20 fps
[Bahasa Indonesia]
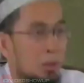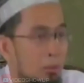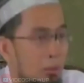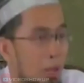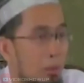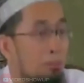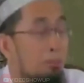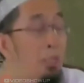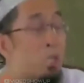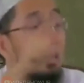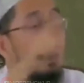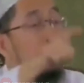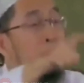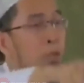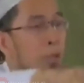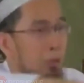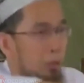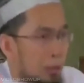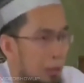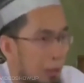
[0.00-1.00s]
Allah
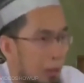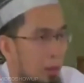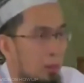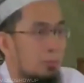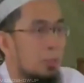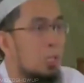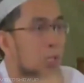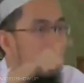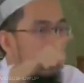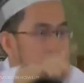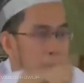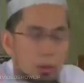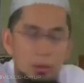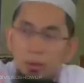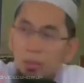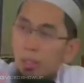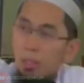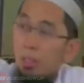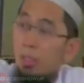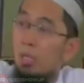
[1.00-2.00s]
biiznillah,
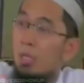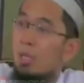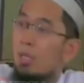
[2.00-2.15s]
biiznillah.